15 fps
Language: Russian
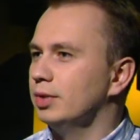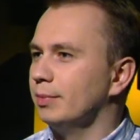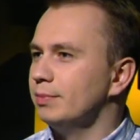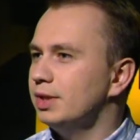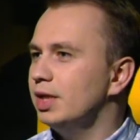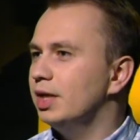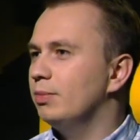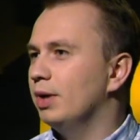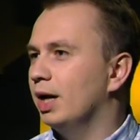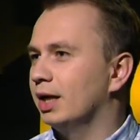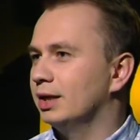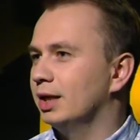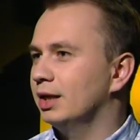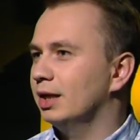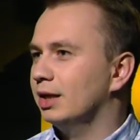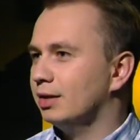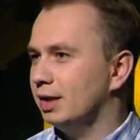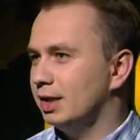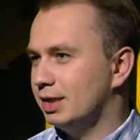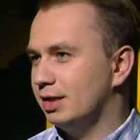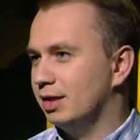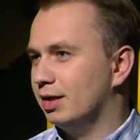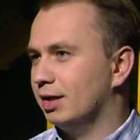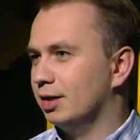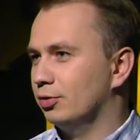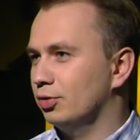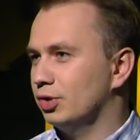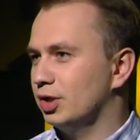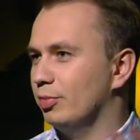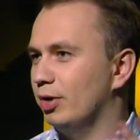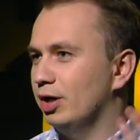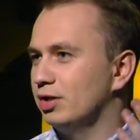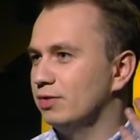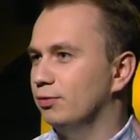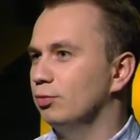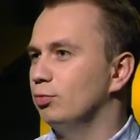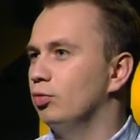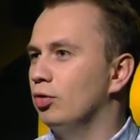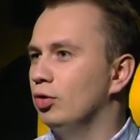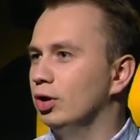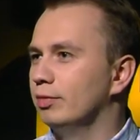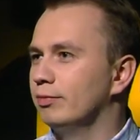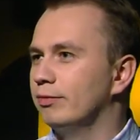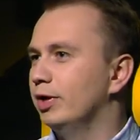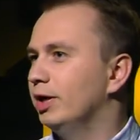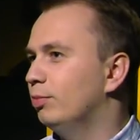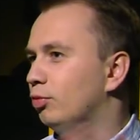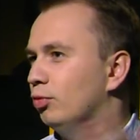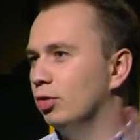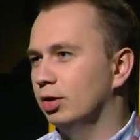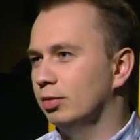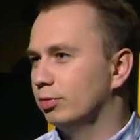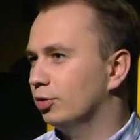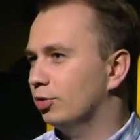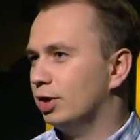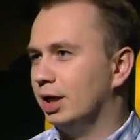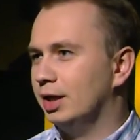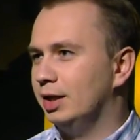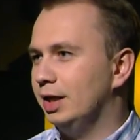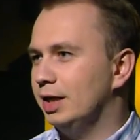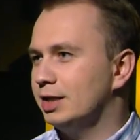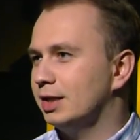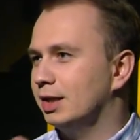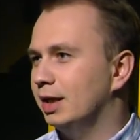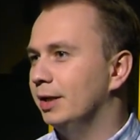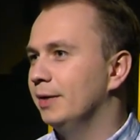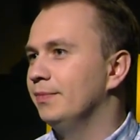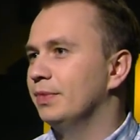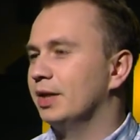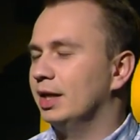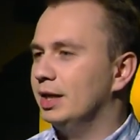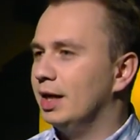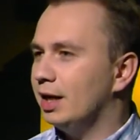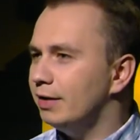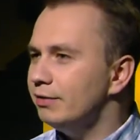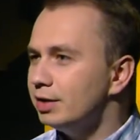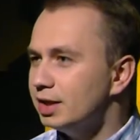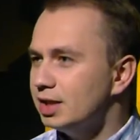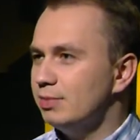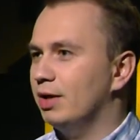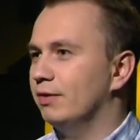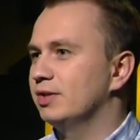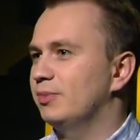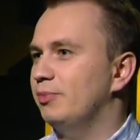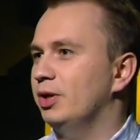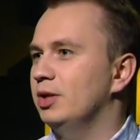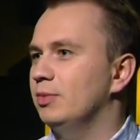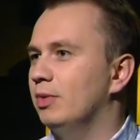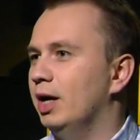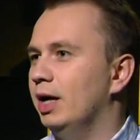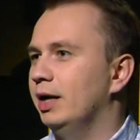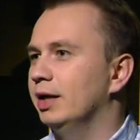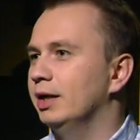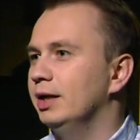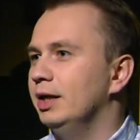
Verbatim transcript: Там те ребята, одноклассники, которые занимались футболом, волейболом, легкой атлетикой, на равных тебя воспринимали?